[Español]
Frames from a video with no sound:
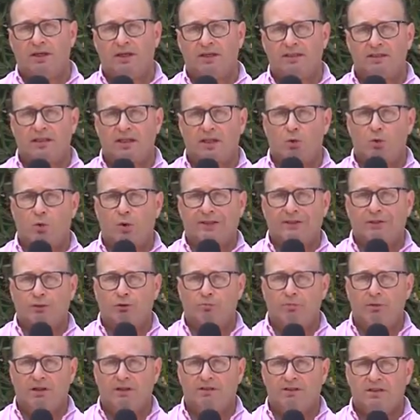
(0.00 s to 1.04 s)
entre
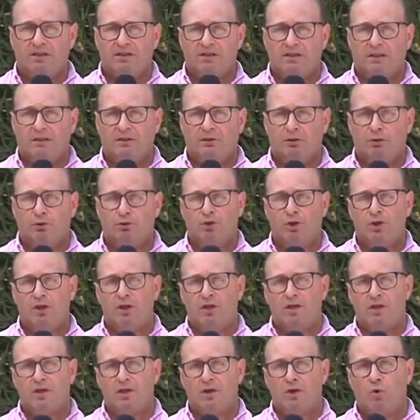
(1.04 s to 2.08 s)
4.300
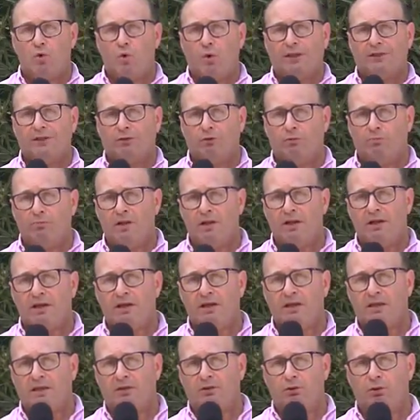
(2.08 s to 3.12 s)
y
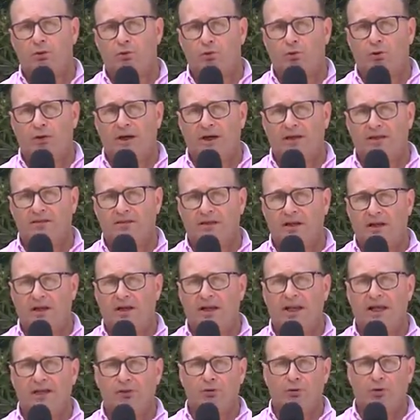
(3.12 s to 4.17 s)
4.500 dólares
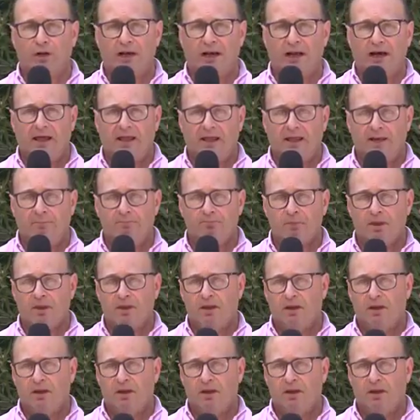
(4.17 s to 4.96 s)
la tonelada.